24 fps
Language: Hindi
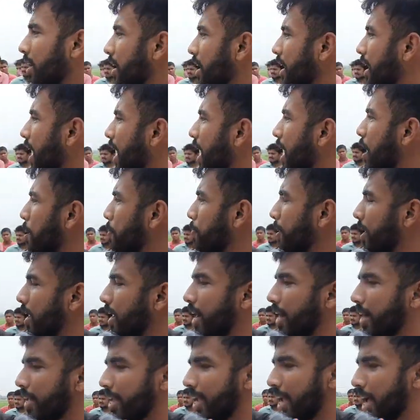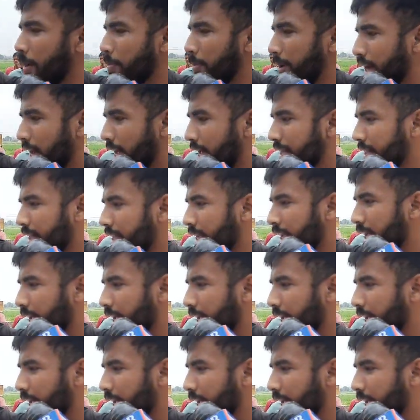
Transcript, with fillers: कि यहाँ पे लड़कियां भी रहती